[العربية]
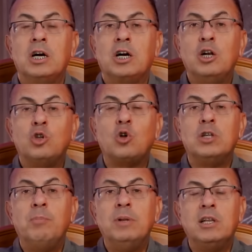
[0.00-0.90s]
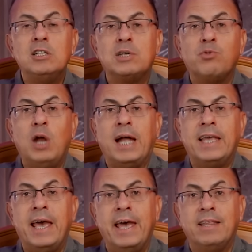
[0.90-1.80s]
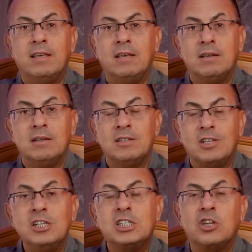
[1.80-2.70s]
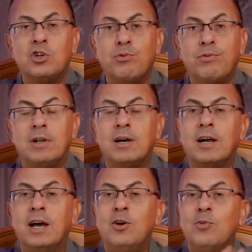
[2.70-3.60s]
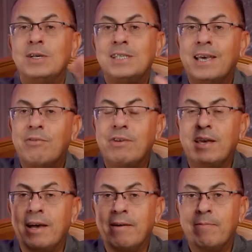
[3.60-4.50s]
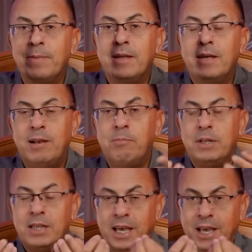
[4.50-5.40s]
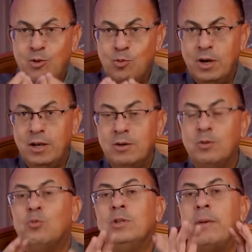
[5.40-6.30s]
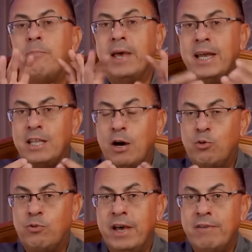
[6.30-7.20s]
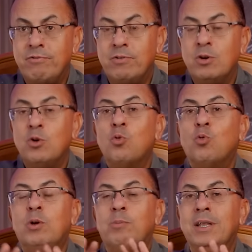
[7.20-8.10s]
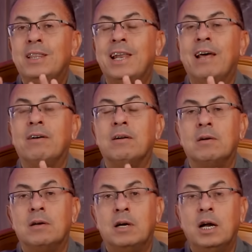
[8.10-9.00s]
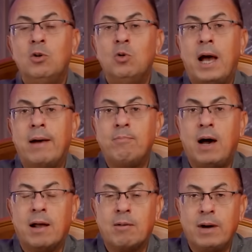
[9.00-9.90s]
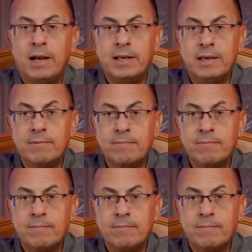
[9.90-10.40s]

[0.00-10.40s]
قال له تاخد البنت لسه فول اعدادي ده لسه طفله قال له مزاجي فيها البنت حلوه ودمياتها خفاف والبنت لا قال له يا عم حرام عليه